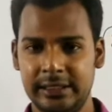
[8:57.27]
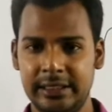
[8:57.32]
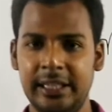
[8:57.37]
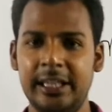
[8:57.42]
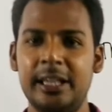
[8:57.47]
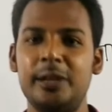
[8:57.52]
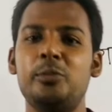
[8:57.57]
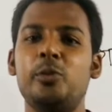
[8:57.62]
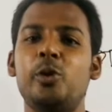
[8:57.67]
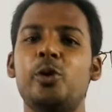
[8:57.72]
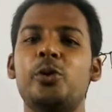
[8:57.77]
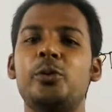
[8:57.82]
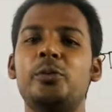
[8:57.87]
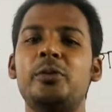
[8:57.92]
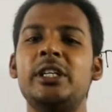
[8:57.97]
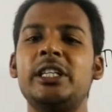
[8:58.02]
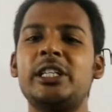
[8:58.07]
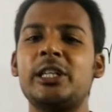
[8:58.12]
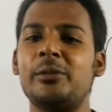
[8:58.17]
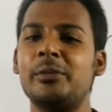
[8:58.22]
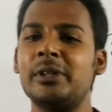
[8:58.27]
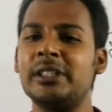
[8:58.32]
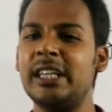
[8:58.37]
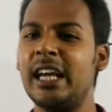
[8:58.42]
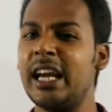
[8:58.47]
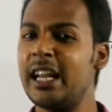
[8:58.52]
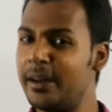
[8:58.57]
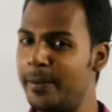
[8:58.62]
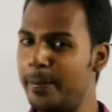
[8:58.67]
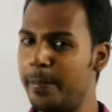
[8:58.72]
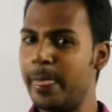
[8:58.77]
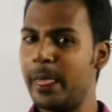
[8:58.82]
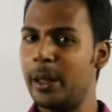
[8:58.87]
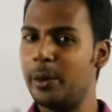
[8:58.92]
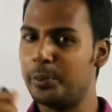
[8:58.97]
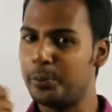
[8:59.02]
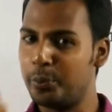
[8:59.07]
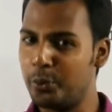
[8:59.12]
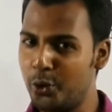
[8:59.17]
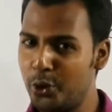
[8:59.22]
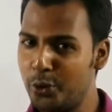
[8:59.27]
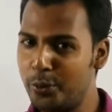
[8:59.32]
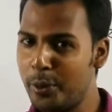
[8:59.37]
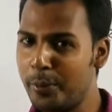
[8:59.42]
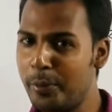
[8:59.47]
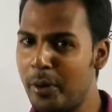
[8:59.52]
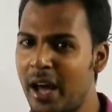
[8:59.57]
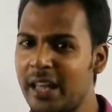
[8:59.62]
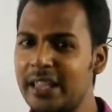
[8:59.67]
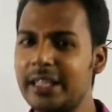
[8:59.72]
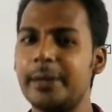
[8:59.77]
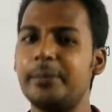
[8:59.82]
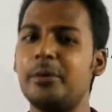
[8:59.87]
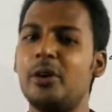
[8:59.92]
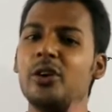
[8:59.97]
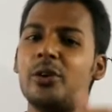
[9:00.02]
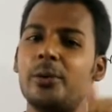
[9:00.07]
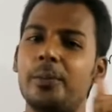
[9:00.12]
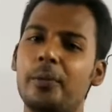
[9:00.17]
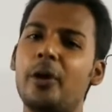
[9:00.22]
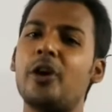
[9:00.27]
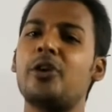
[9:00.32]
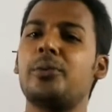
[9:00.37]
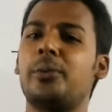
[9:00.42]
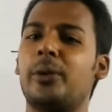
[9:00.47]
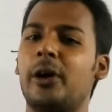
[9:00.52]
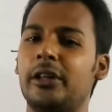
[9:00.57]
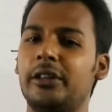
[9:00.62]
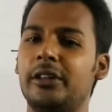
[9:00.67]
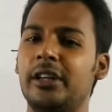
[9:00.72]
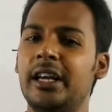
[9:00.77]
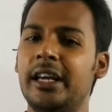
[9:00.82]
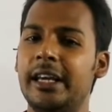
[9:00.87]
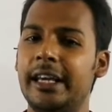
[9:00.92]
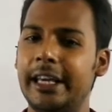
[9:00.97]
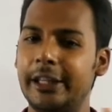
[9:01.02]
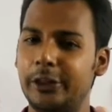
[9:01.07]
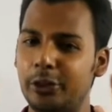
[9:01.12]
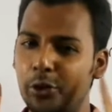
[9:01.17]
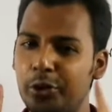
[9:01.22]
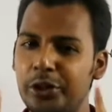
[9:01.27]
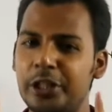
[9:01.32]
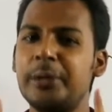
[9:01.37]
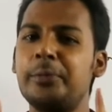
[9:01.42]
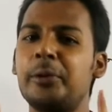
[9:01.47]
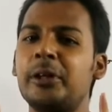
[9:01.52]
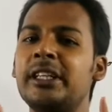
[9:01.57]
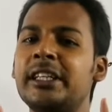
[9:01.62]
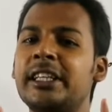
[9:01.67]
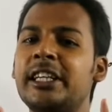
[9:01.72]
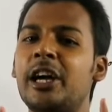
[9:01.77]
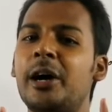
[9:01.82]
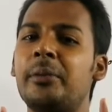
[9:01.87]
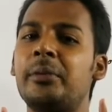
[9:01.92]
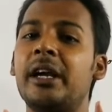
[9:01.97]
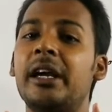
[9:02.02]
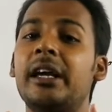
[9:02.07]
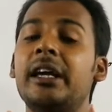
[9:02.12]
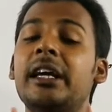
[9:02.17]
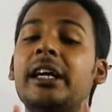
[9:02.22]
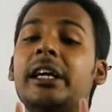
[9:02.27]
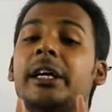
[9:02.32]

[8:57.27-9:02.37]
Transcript: যে বহুব্রী সমাসের পূর্বপদ এবং পরপদ এই দুইটি পদে কি হবে